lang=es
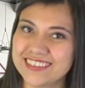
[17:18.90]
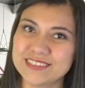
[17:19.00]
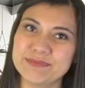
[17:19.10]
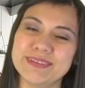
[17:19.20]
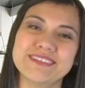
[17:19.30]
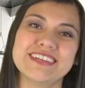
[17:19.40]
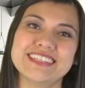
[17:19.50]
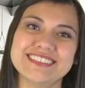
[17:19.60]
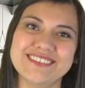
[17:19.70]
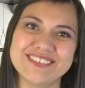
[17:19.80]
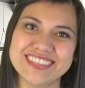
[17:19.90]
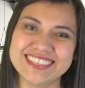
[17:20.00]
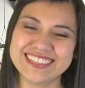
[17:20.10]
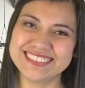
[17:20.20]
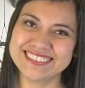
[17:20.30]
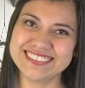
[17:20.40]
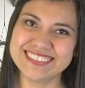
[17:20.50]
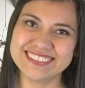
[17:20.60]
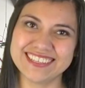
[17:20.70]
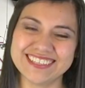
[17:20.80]
Espero que esta meditación
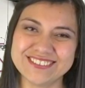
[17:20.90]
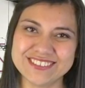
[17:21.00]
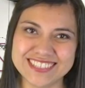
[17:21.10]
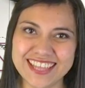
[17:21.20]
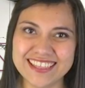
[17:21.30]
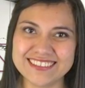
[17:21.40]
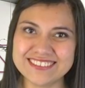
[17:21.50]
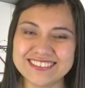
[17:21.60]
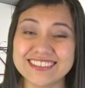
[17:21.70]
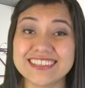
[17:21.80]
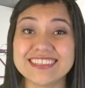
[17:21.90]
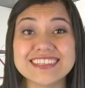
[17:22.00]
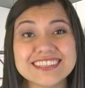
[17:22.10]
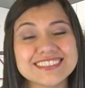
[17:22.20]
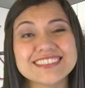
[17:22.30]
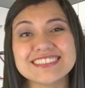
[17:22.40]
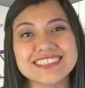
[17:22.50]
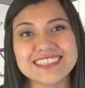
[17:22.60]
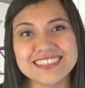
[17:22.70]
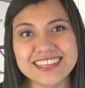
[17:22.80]
les haya gustado, que se
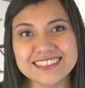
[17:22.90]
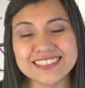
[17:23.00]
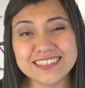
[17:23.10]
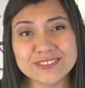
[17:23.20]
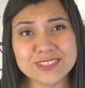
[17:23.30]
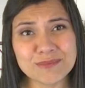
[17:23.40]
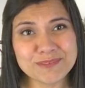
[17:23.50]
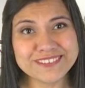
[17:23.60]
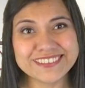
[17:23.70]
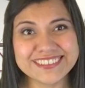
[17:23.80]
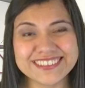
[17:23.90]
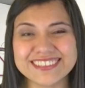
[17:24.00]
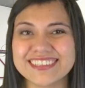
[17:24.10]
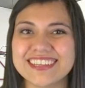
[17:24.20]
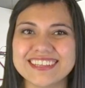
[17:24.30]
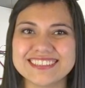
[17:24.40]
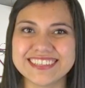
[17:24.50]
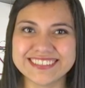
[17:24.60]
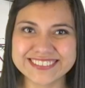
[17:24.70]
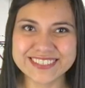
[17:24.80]
sientan llenos de amor
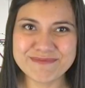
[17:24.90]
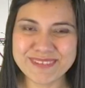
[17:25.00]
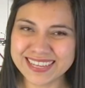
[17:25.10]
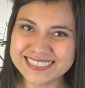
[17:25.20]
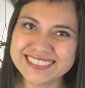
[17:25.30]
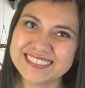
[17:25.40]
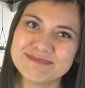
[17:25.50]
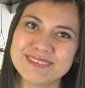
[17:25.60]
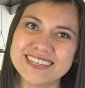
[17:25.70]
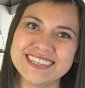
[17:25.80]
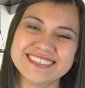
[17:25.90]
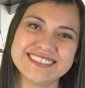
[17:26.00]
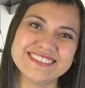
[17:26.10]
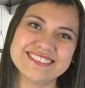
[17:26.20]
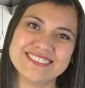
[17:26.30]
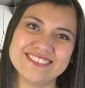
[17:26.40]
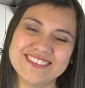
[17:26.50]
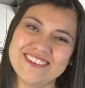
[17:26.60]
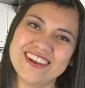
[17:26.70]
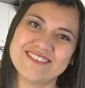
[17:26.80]
llenos de paz, que para eso nos lo
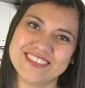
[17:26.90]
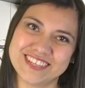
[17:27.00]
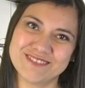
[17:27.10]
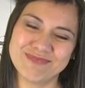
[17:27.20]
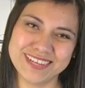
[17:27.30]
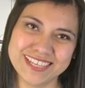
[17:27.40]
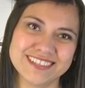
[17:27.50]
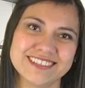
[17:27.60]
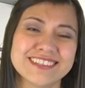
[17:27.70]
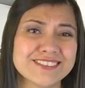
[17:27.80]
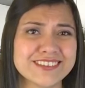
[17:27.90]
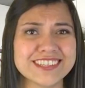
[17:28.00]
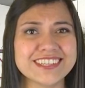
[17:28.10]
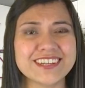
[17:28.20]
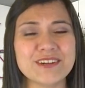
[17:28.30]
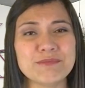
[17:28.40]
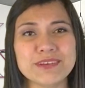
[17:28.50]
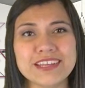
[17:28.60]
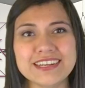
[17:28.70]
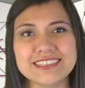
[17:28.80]
dio la Virgen María. Recuerden que lo
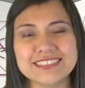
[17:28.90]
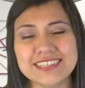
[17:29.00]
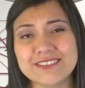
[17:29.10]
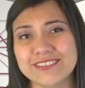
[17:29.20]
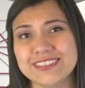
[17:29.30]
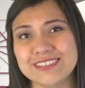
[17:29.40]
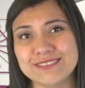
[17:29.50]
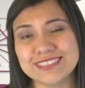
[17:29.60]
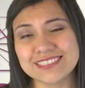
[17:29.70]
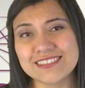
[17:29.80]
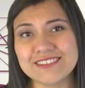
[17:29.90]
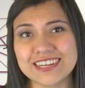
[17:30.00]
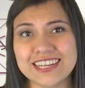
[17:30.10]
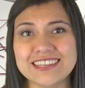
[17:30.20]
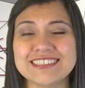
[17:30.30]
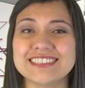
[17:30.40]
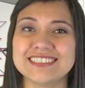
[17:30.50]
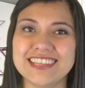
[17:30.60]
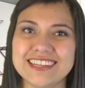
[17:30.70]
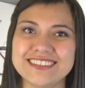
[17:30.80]
pueden hacer cuantas veces lo crean
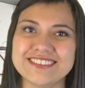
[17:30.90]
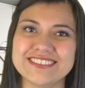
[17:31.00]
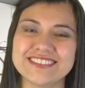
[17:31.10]
necesario.